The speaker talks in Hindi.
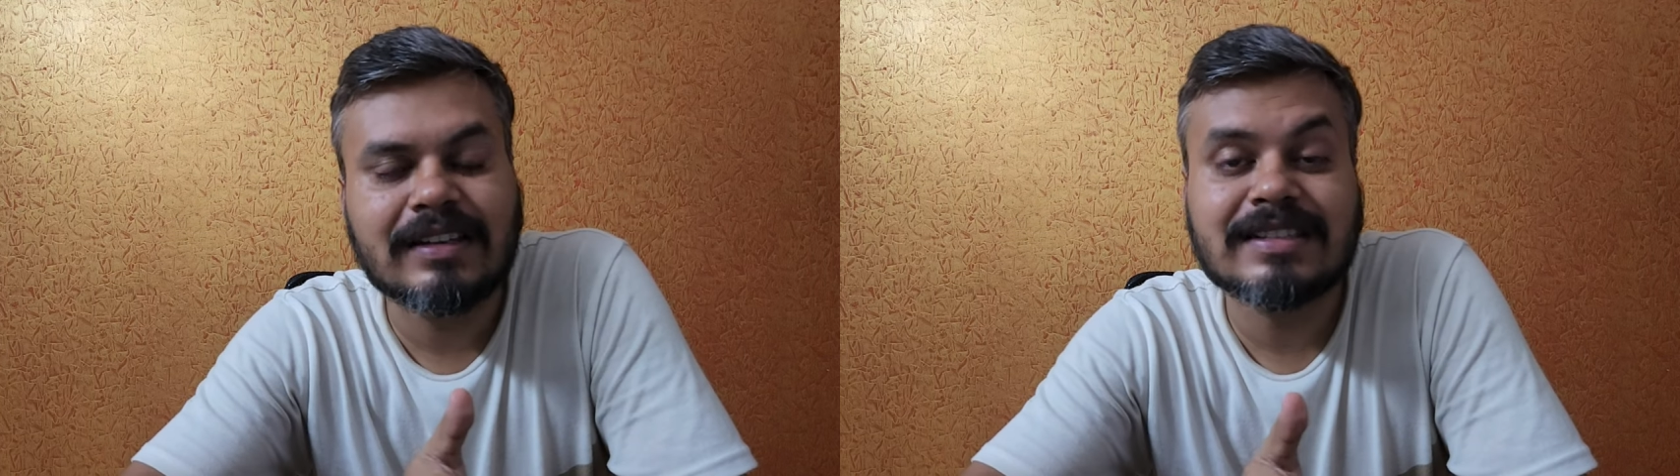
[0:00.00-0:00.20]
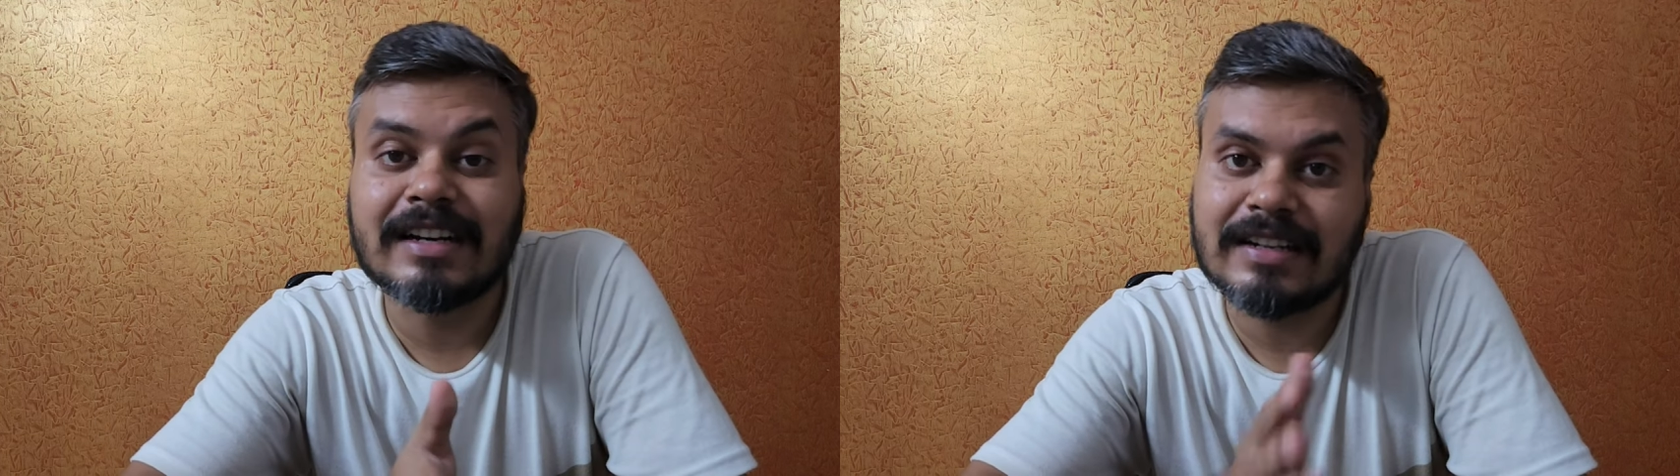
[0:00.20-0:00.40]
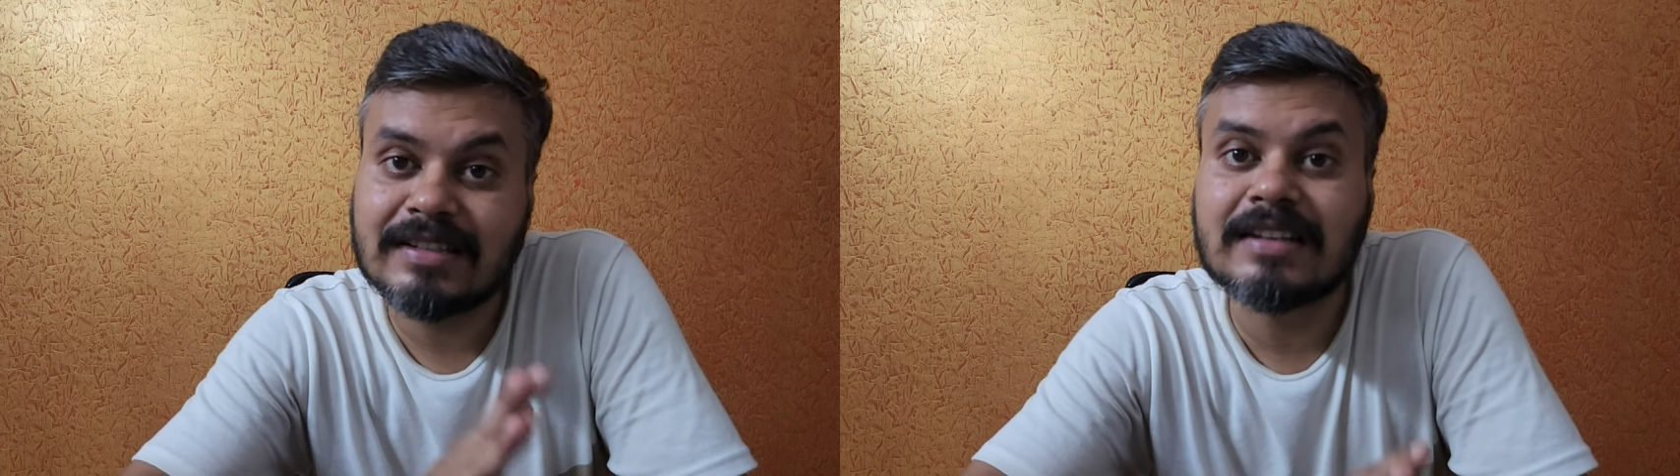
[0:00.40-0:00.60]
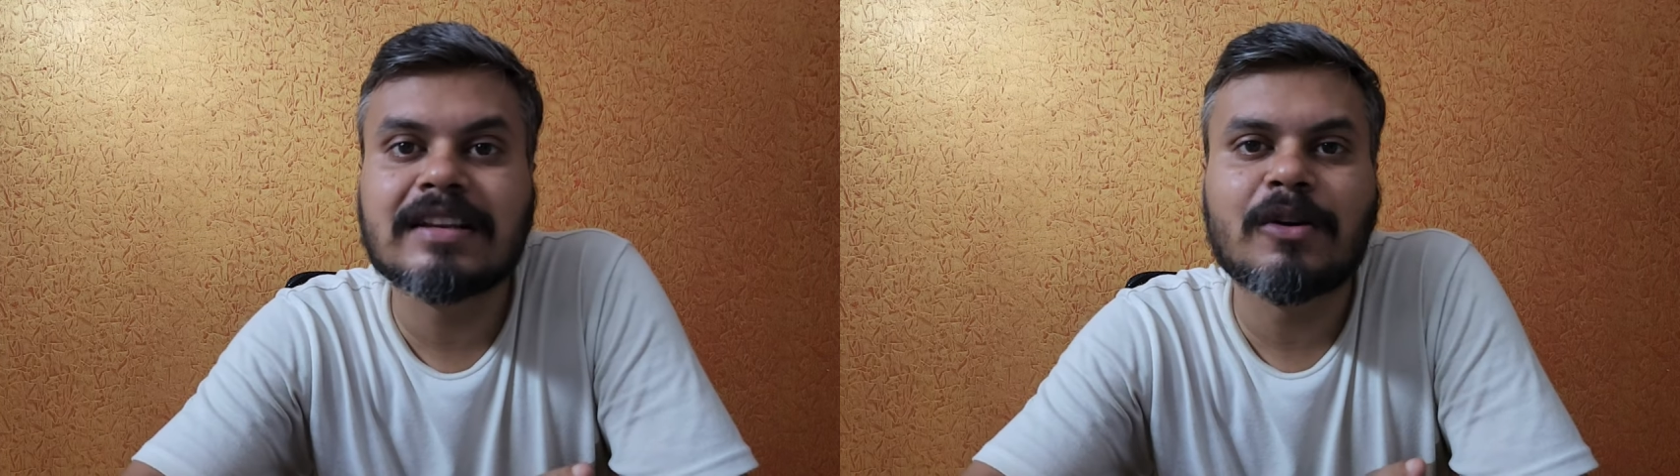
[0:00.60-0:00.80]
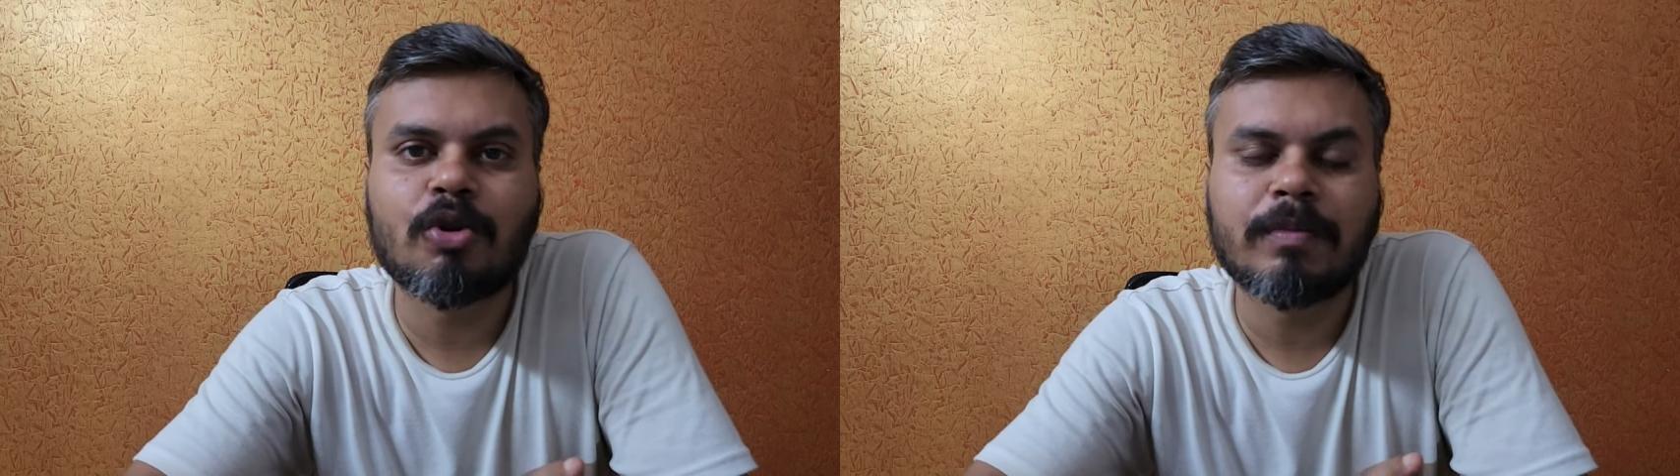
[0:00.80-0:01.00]
स्टेटिस्टिक्स का
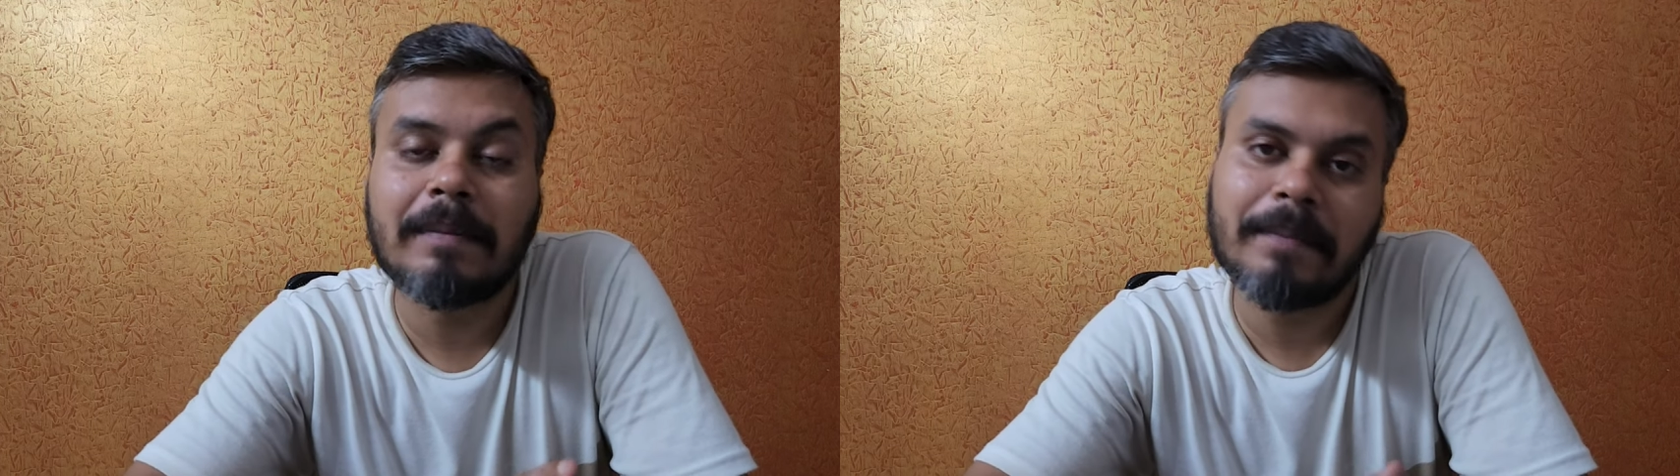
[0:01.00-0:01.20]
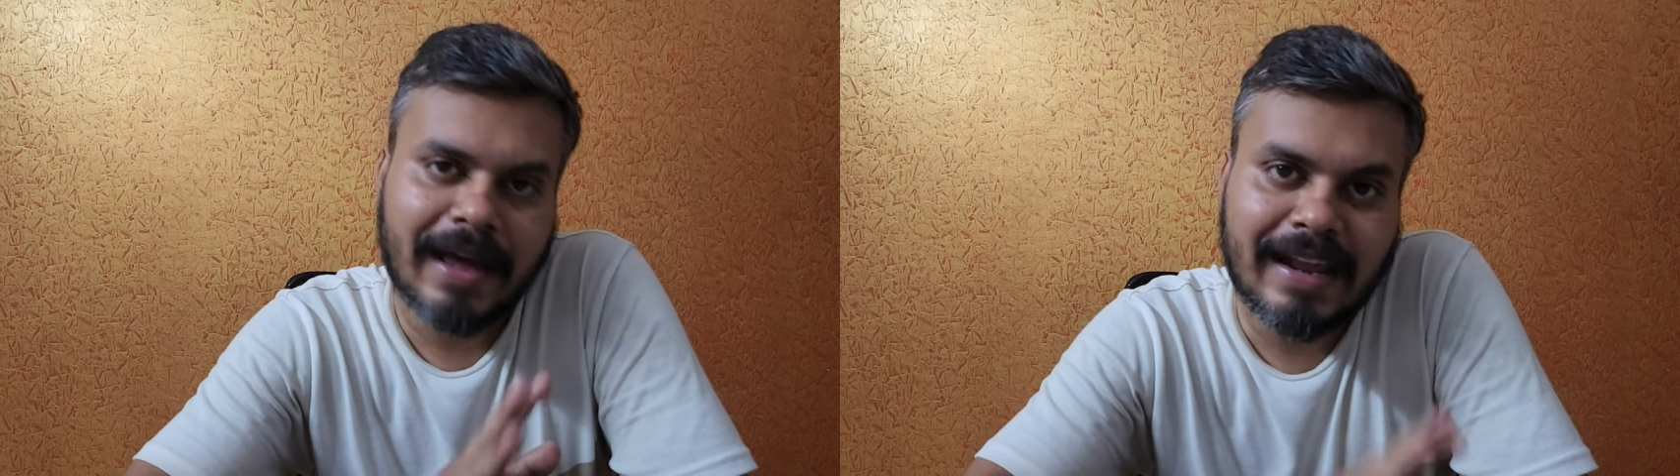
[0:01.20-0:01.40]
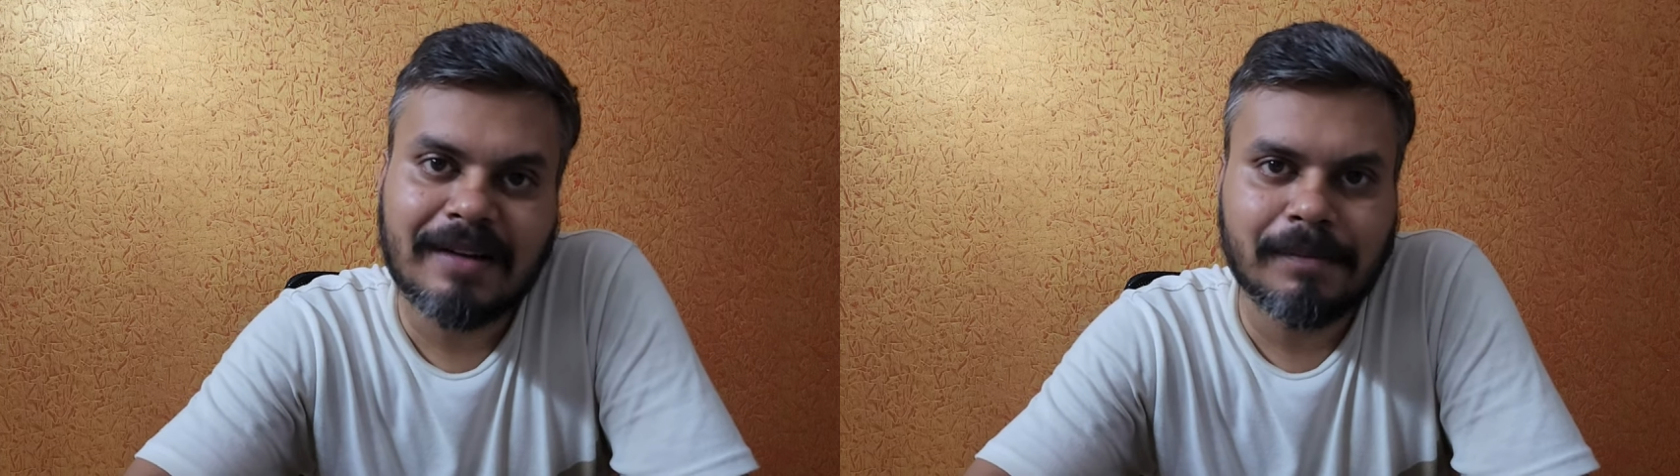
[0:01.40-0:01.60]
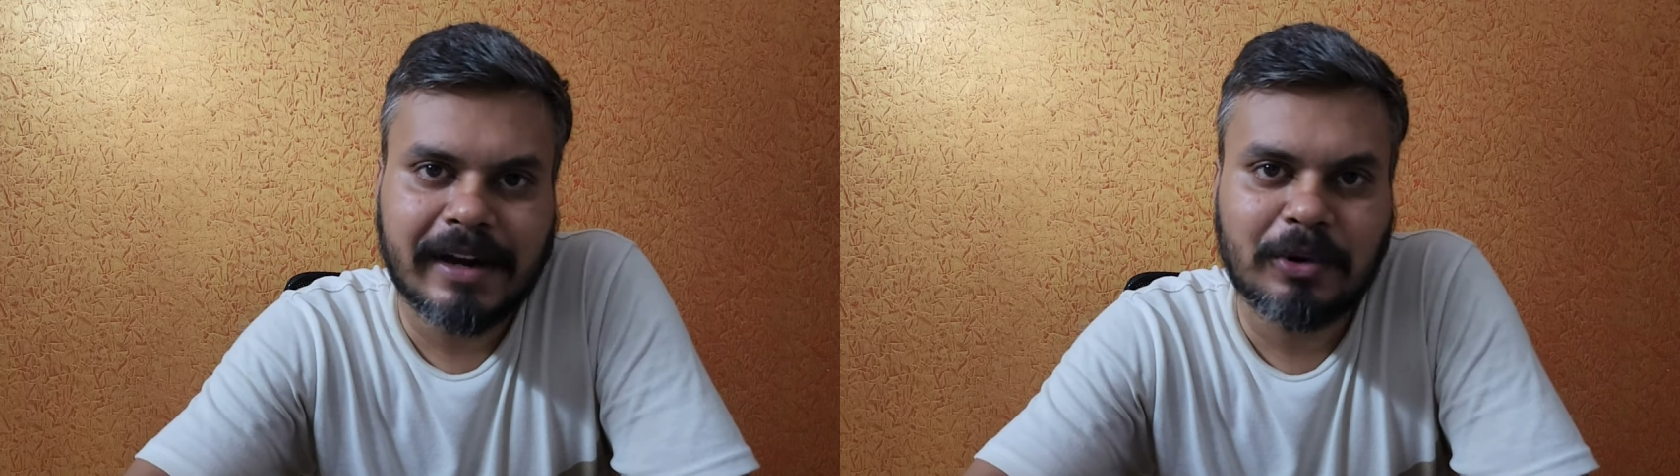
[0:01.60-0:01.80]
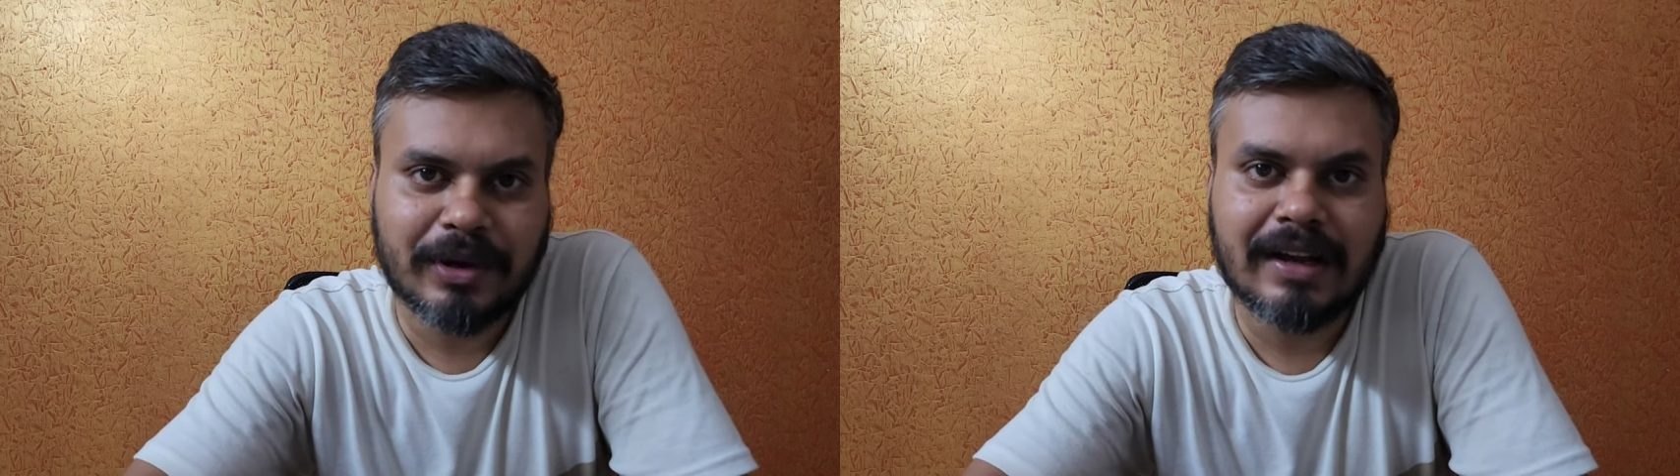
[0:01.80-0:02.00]
रोड मैप पहले कंप्लीट
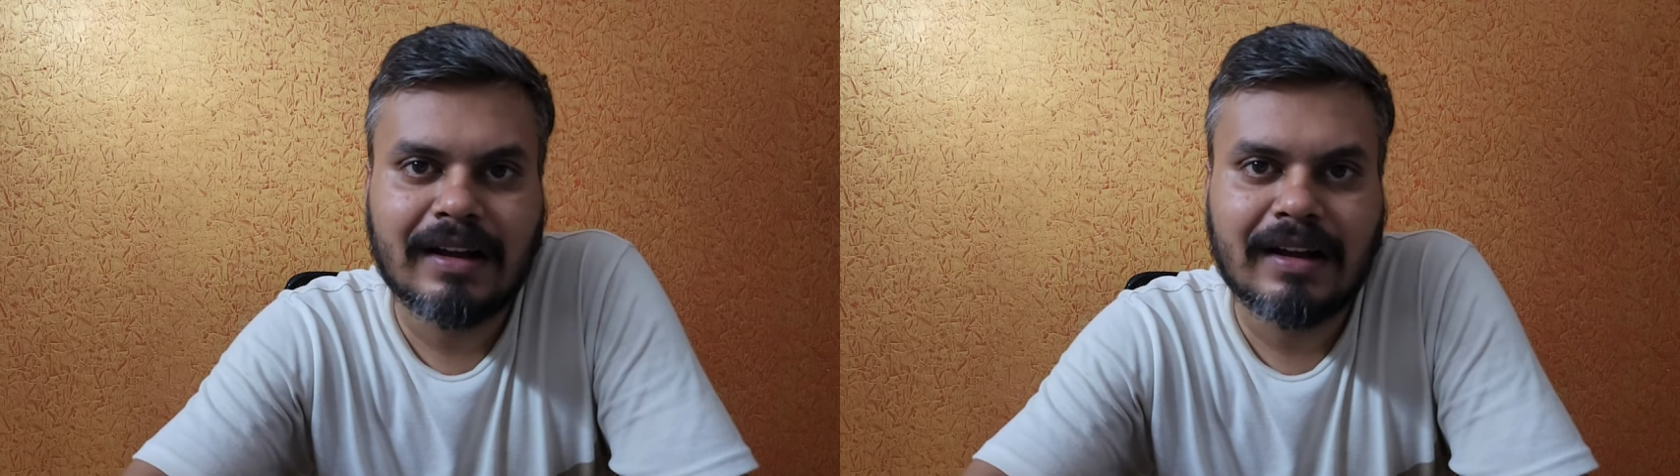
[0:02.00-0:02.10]
हो गया